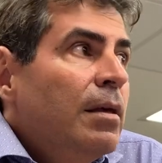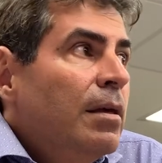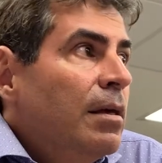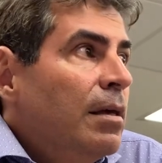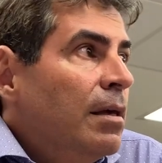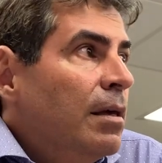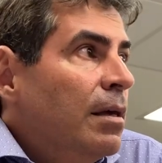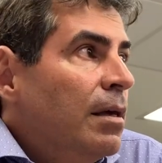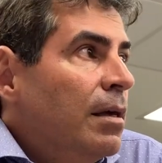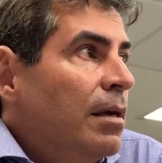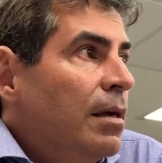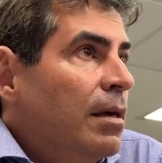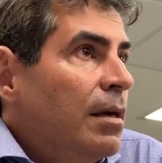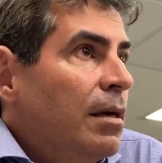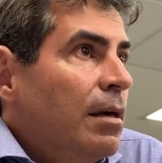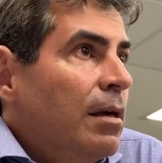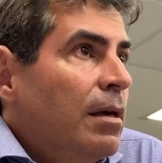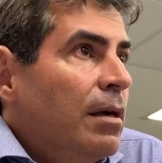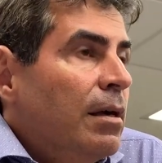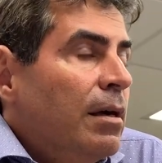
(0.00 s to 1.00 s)

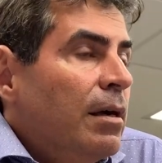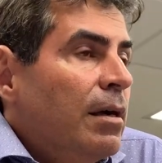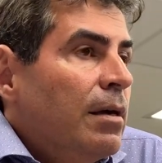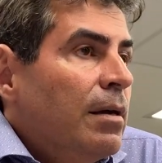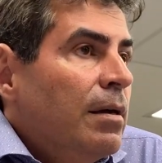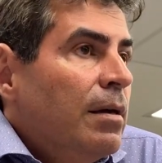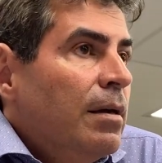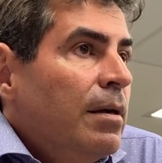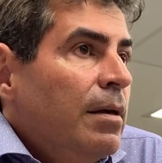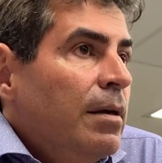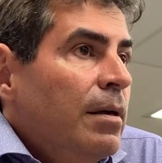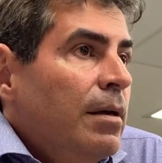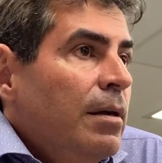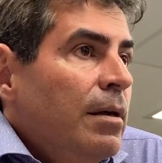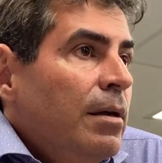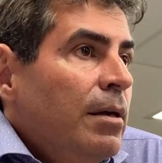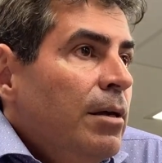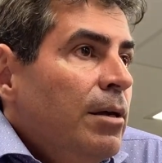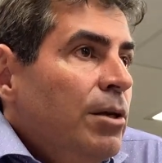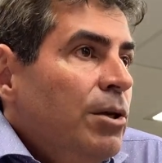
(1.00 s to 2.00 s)
É,
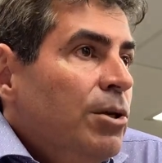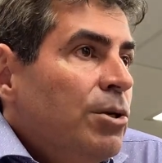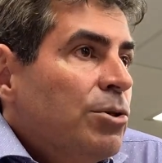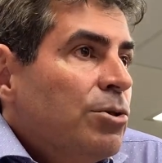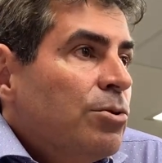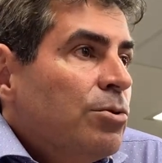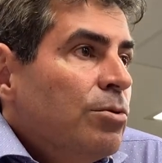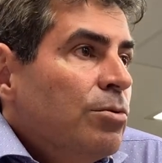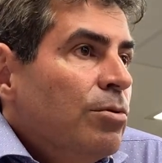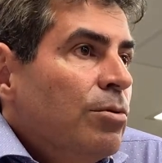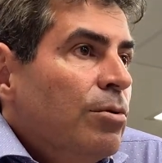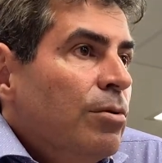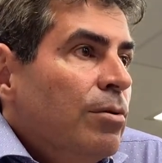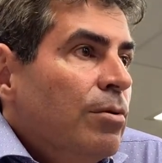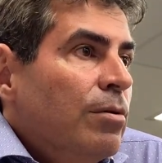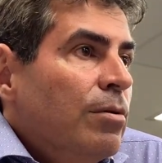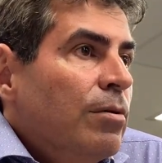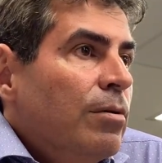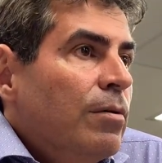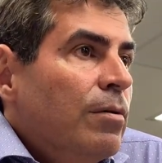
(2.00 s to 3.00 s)
isso
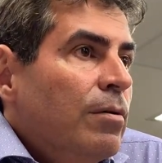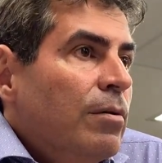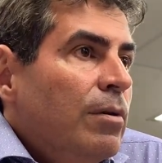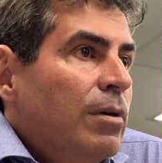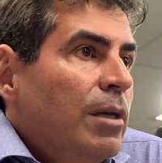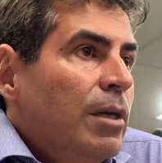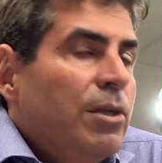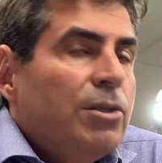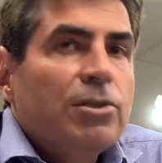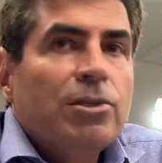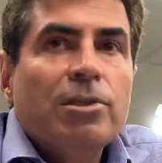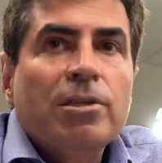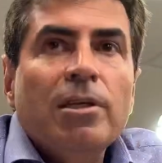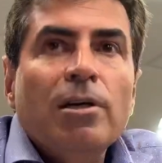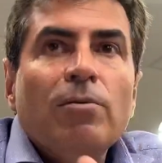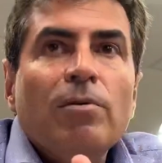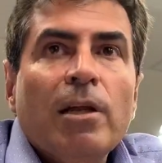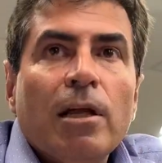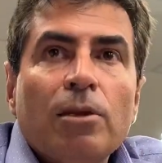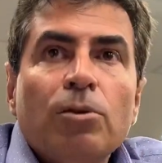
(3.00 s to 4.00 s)
eles
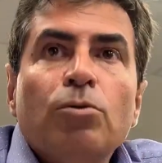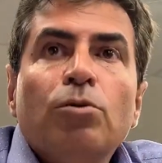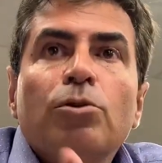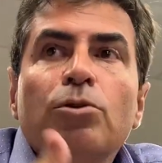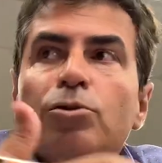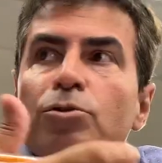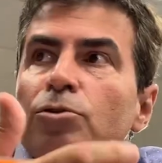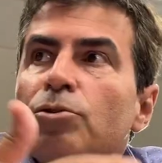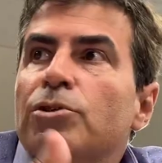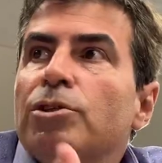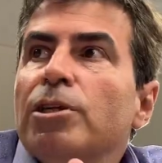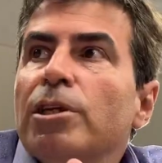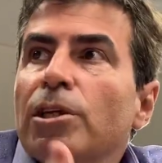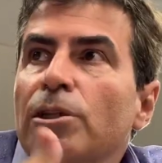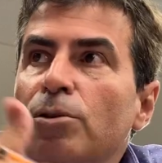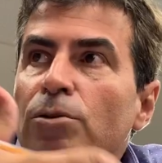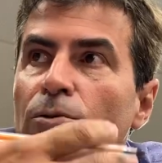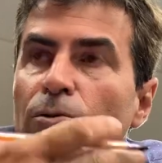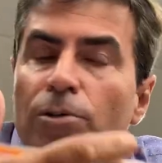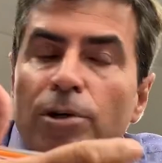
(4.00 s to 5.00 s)
estão lá, todos os
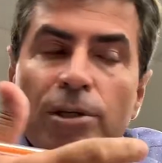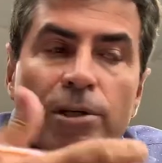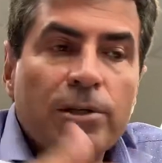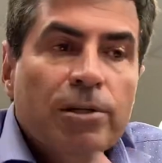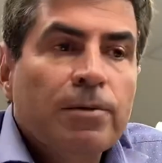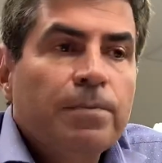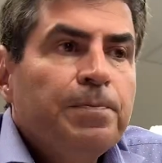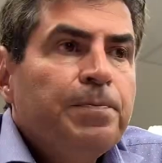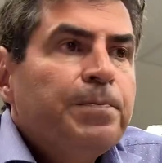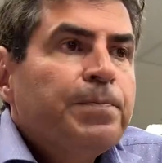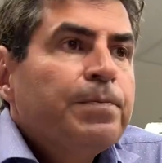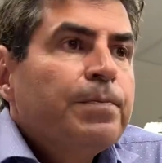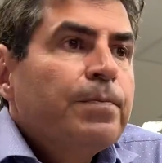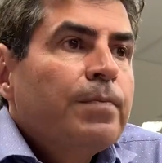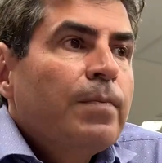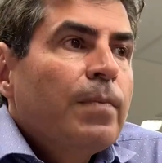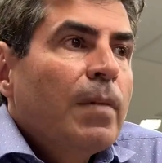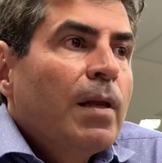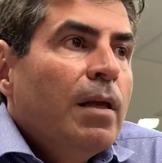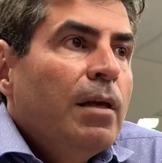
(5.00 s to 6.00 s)
diretores
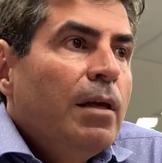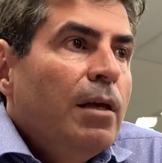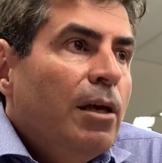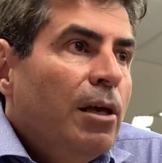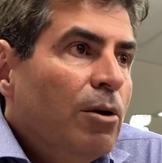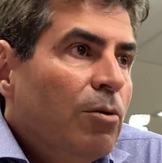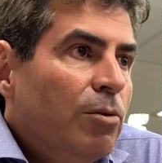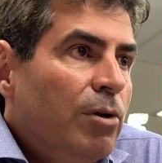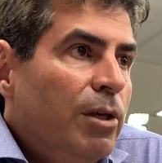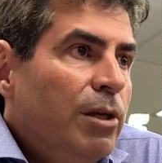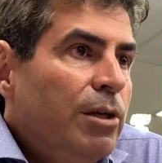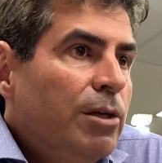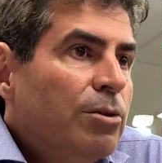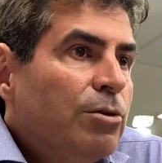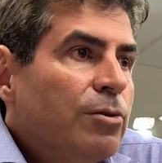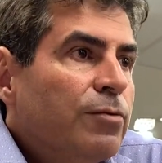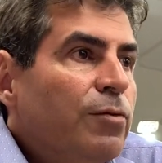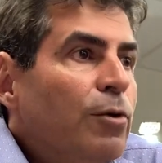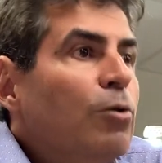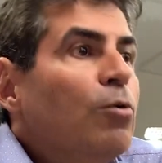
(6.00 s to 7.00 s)

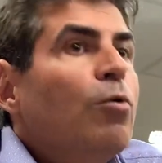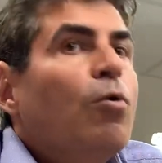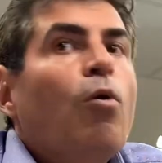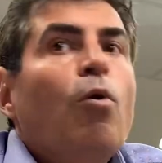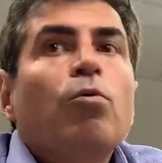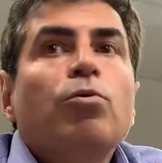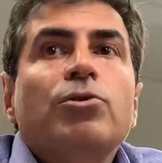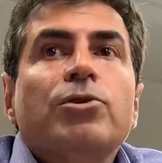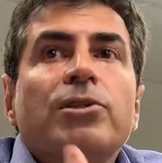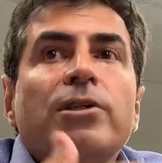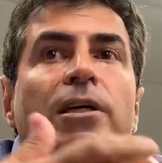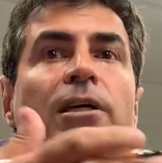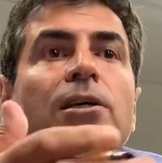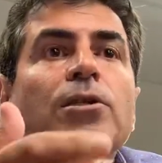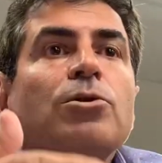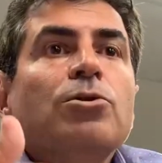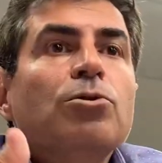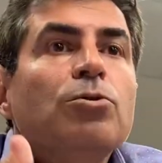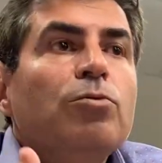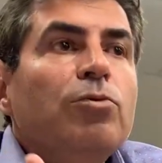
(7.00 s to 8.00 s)
reunidos. Foi um
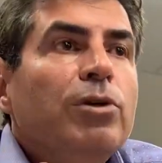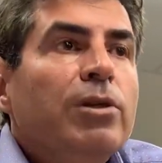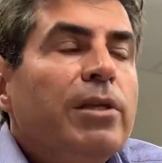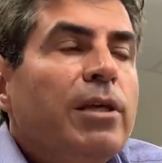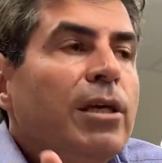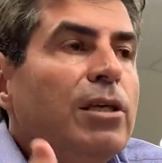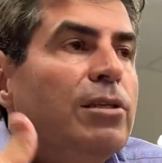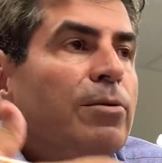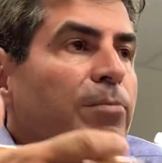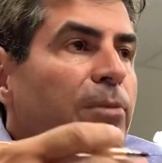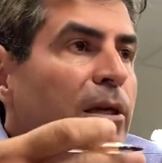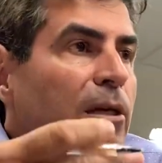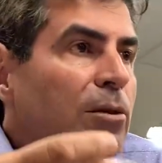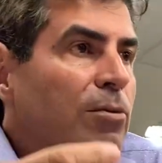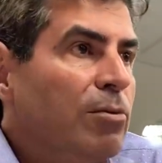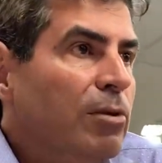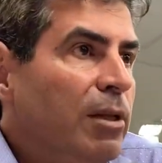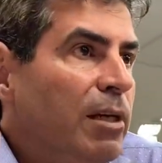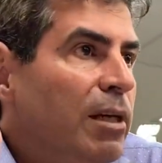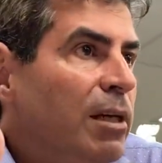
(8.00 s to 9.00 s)
consenso no
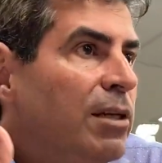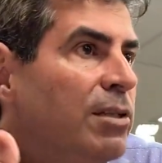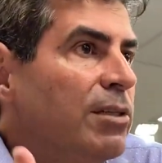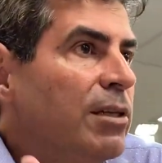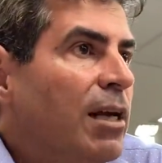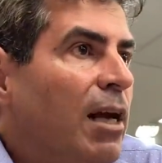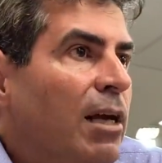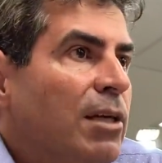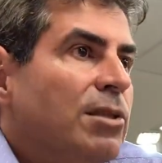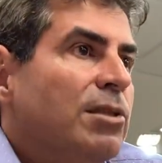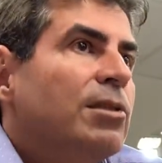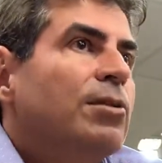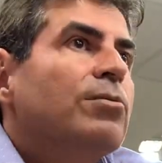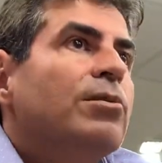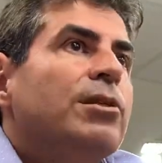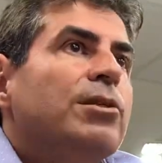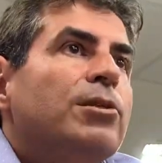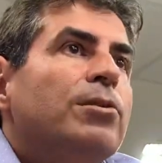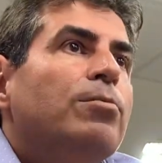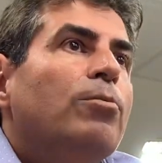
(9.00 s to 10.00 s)
entendimento deles, em razão
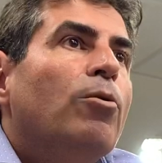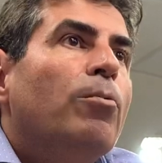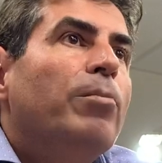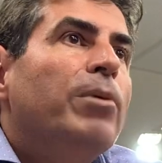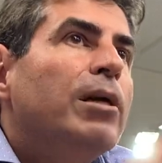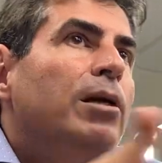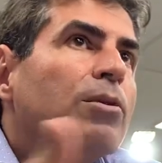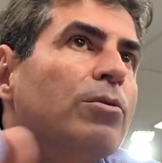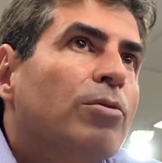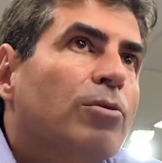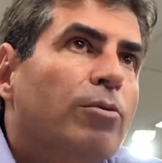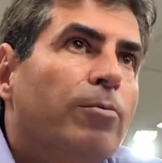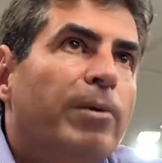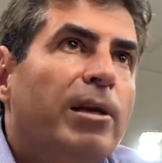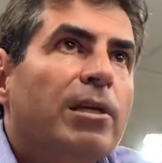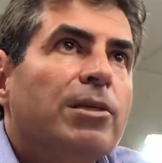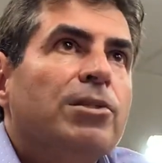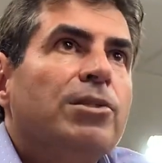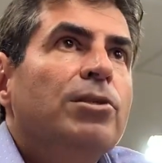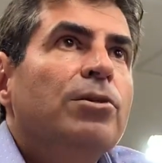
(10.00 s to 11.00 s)
desse momento que o
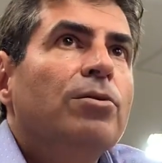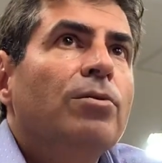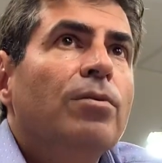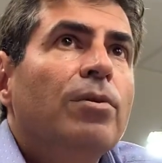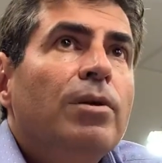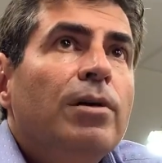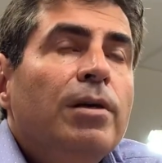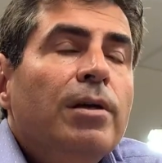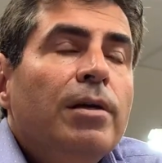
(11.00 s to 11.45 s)
Brasil